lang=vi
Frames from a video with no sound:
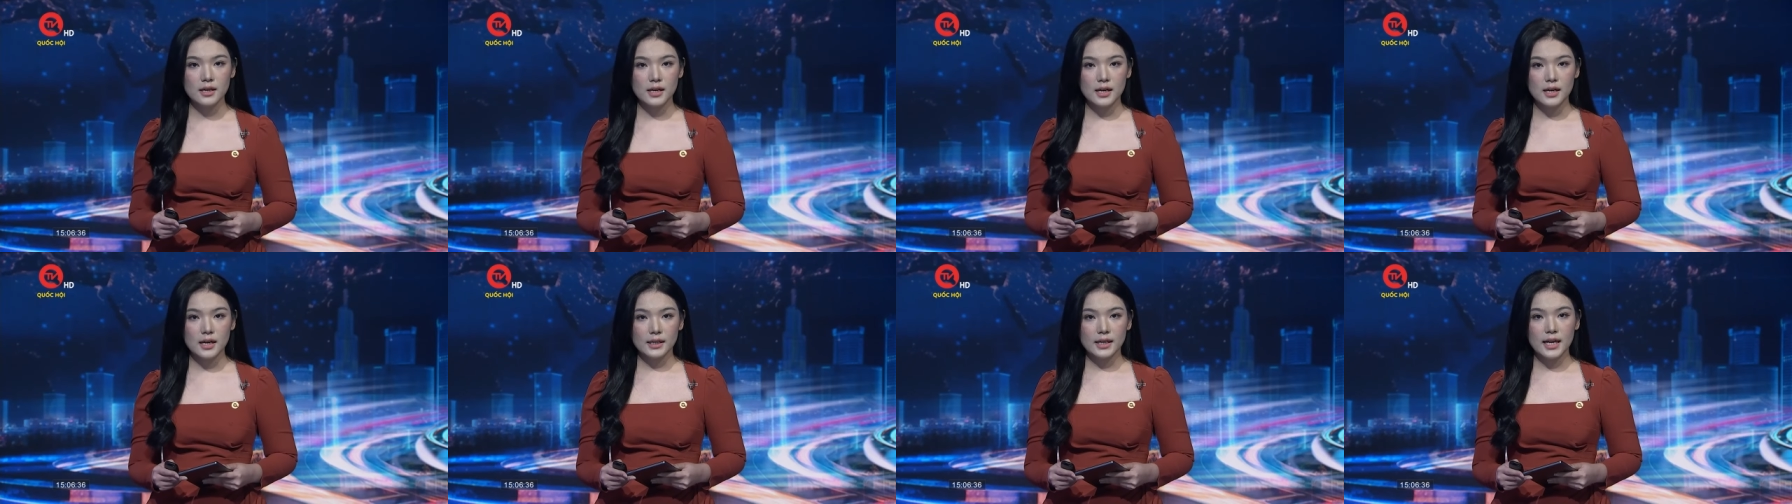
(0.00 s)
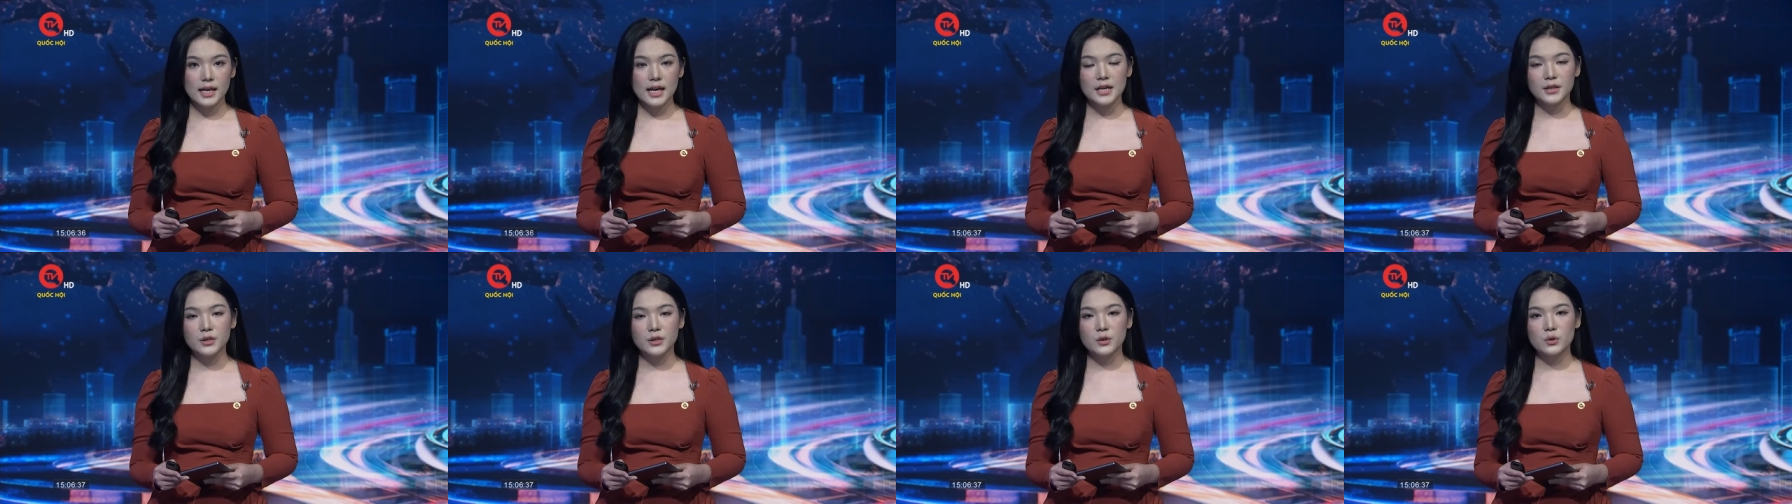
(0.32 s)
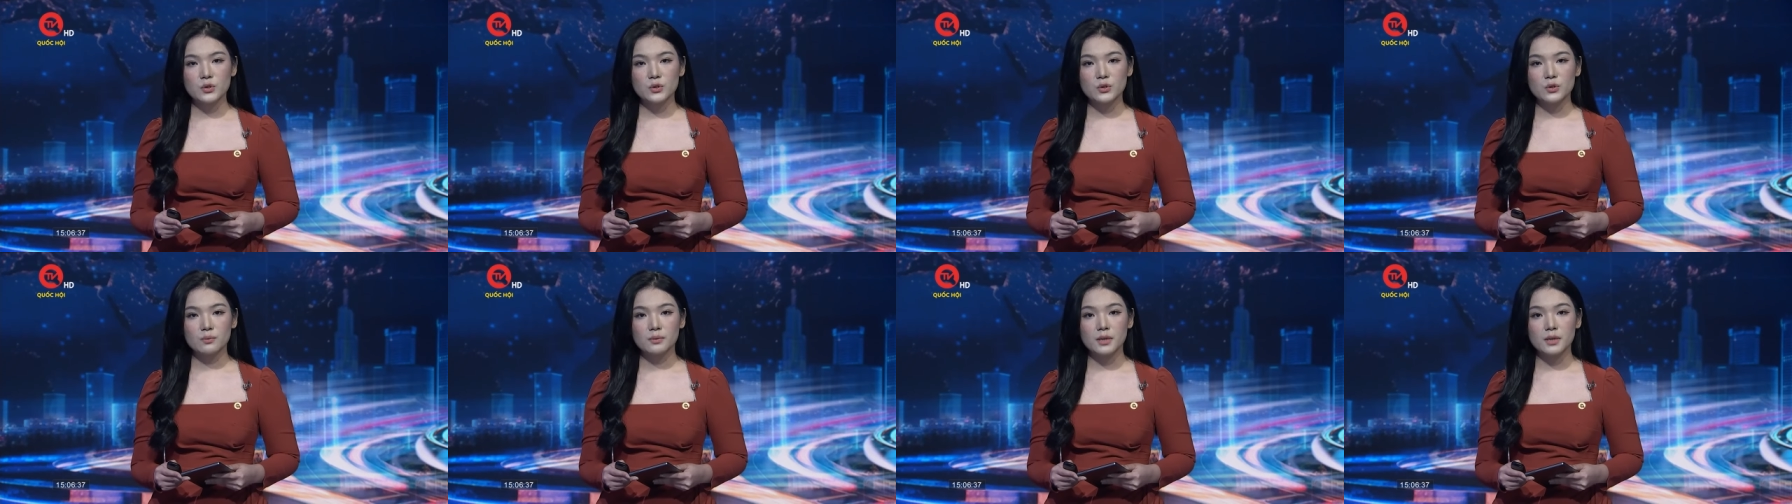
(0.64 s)
Đây là nội
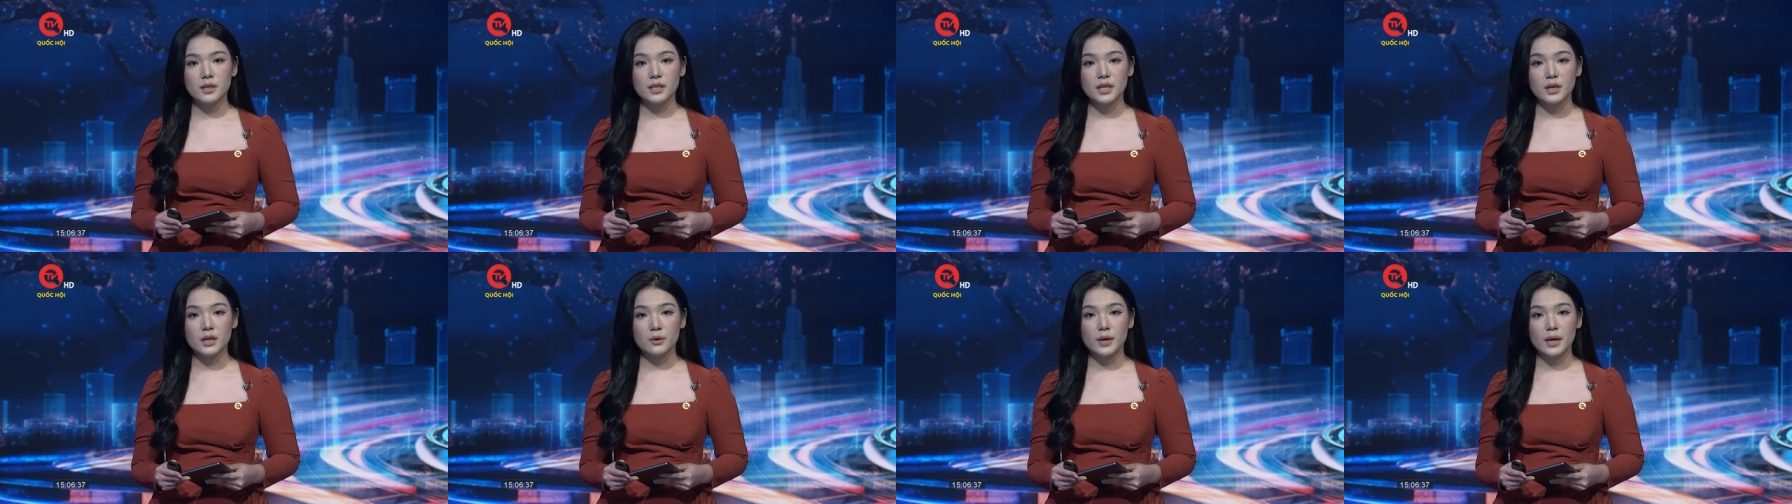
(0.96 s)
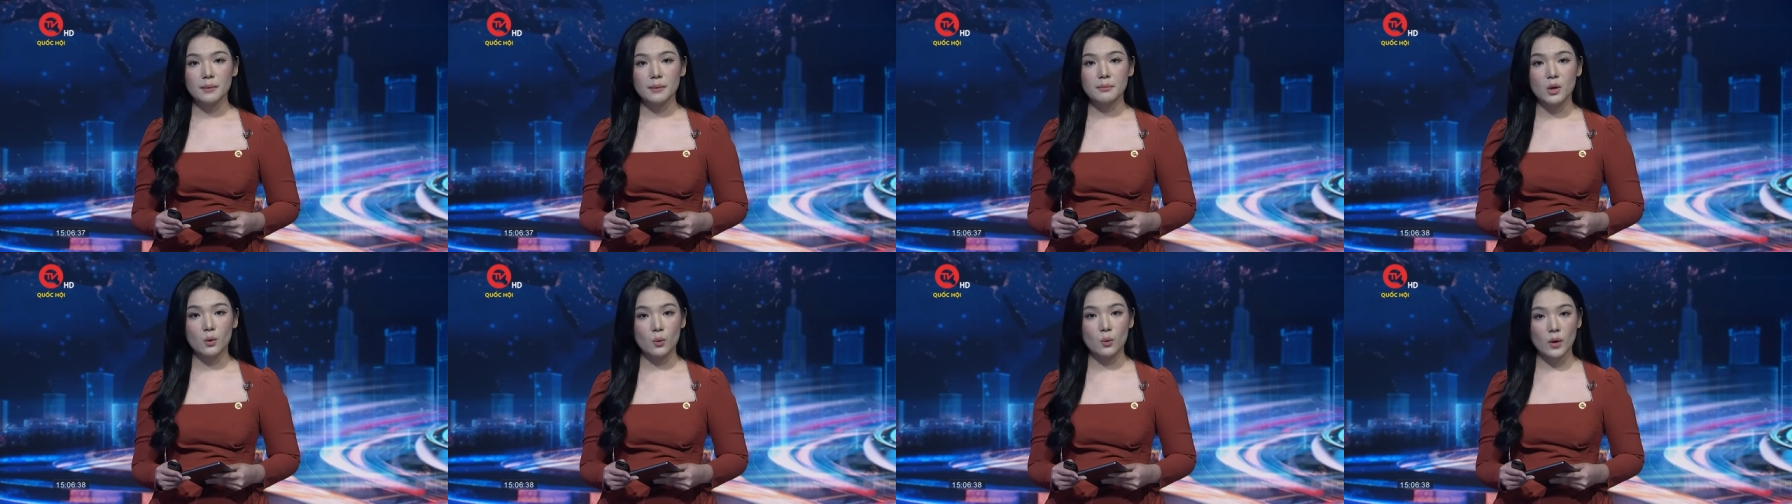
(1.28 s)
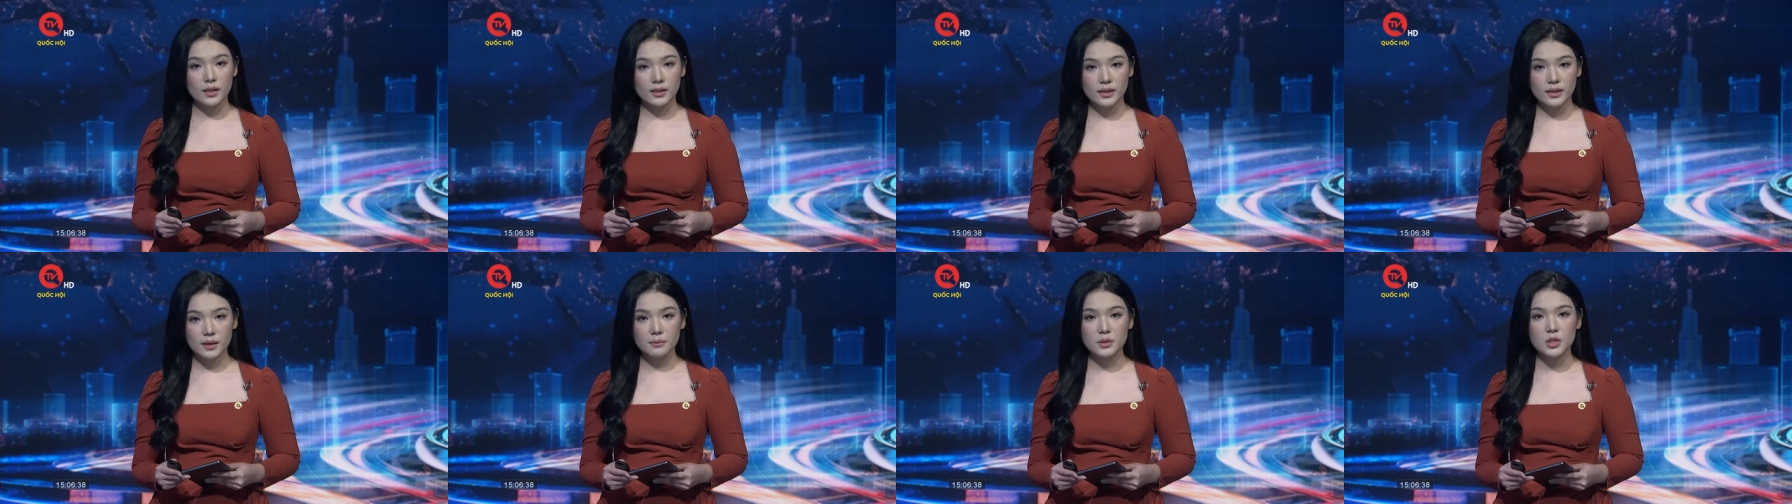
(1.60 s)
dung được nhiều đại biểu quan
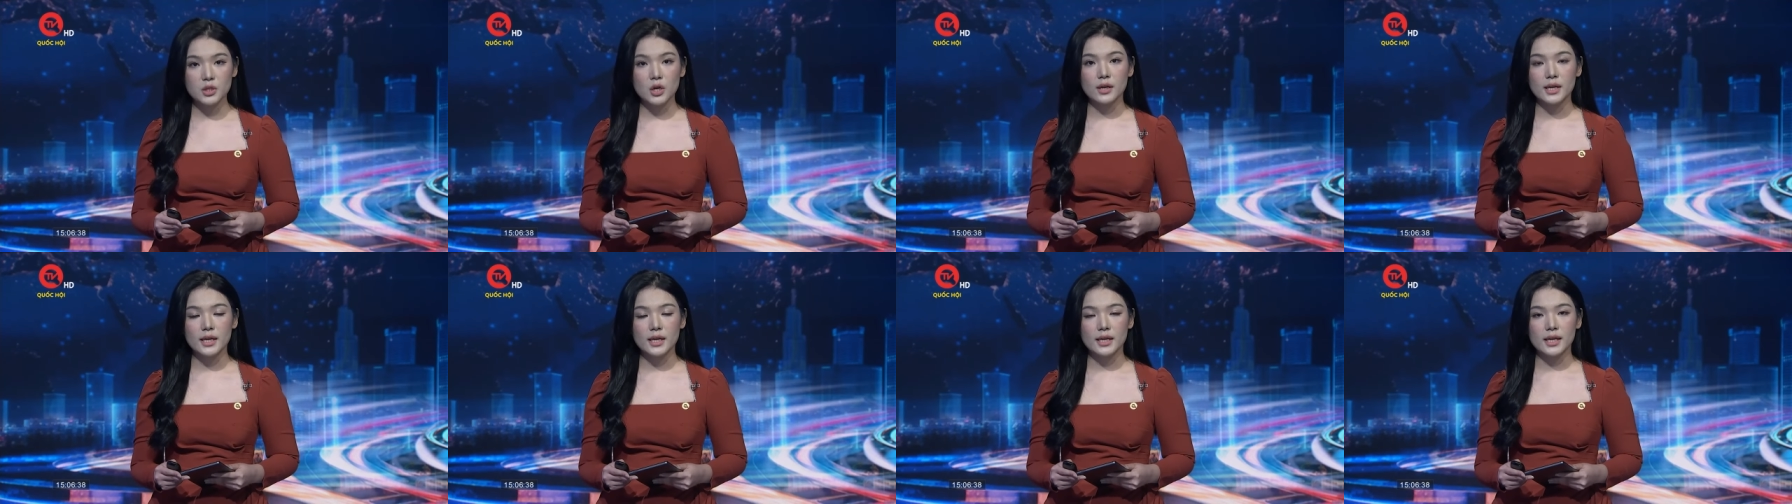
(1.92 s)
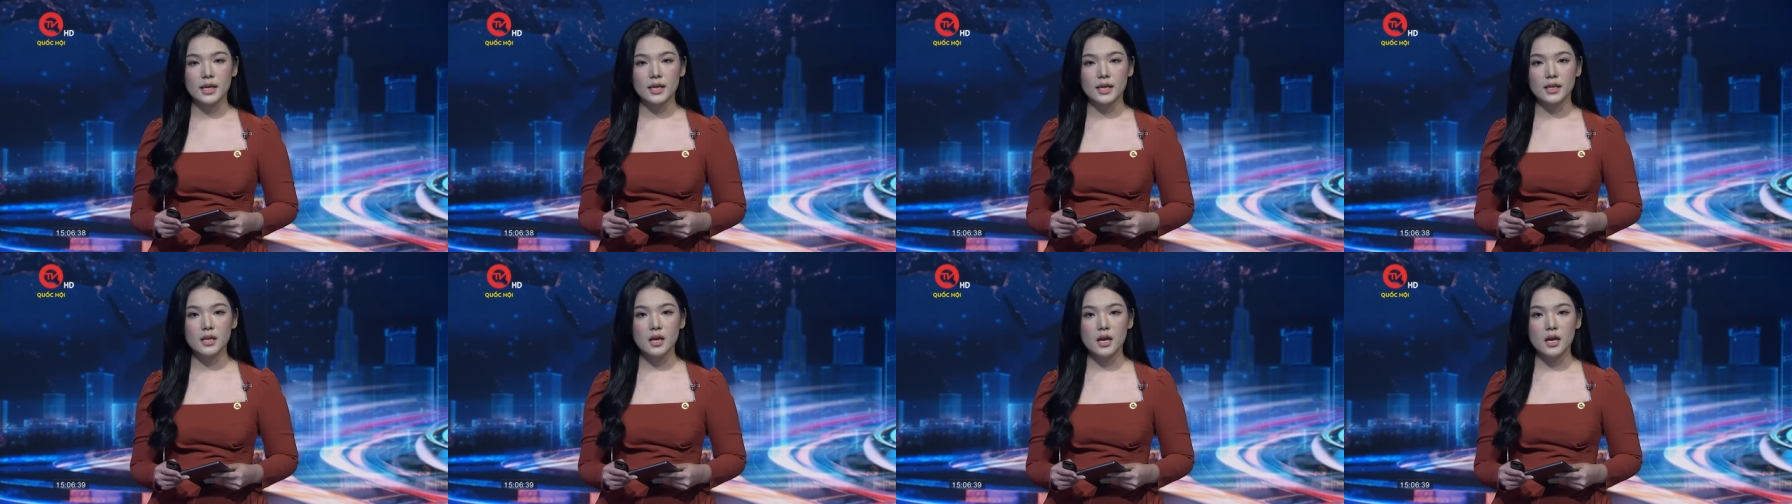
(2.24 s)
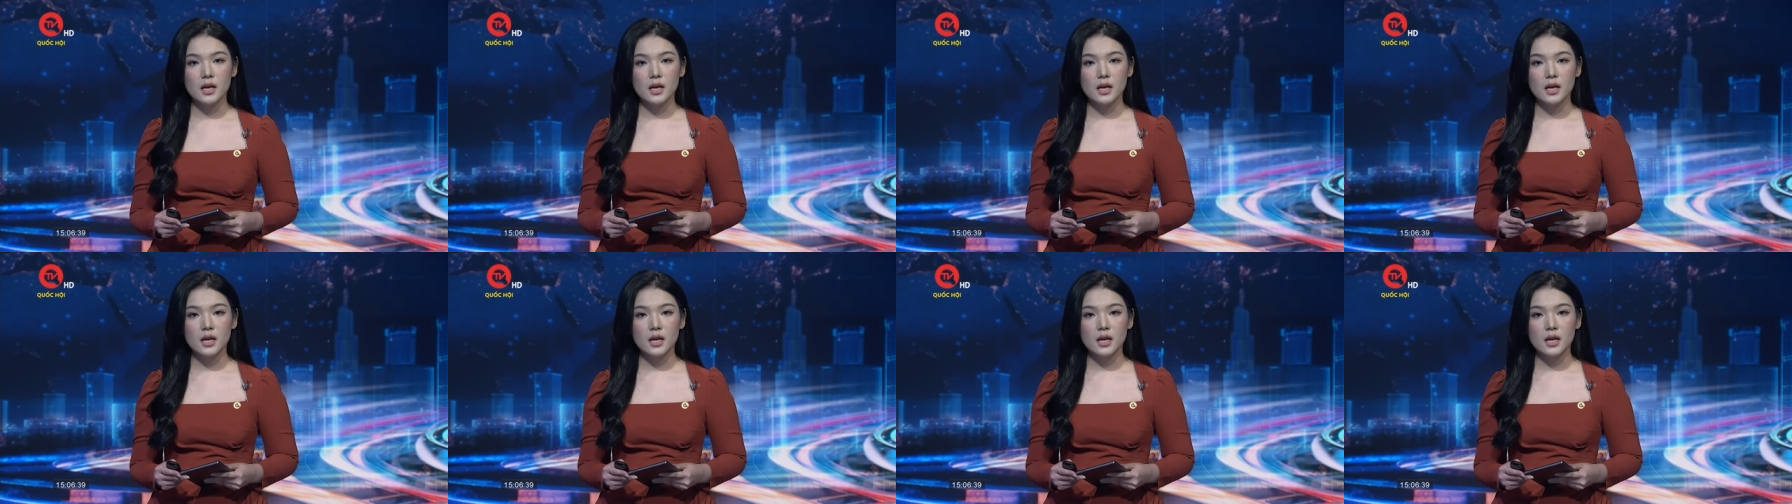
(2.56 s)
tâm cho ý kiến